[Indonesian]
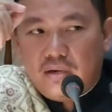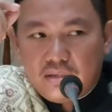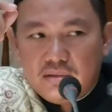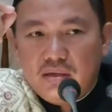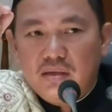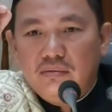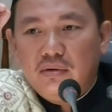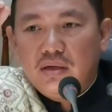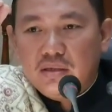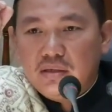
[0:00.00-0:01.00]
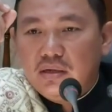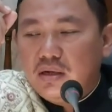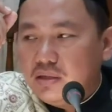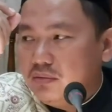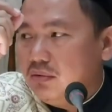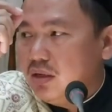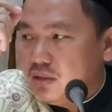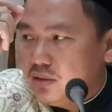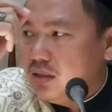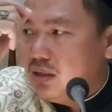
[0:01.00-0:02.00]
alasnya itulah inilah itulah
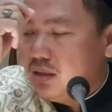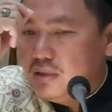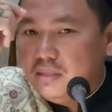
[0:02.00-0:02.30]
inilah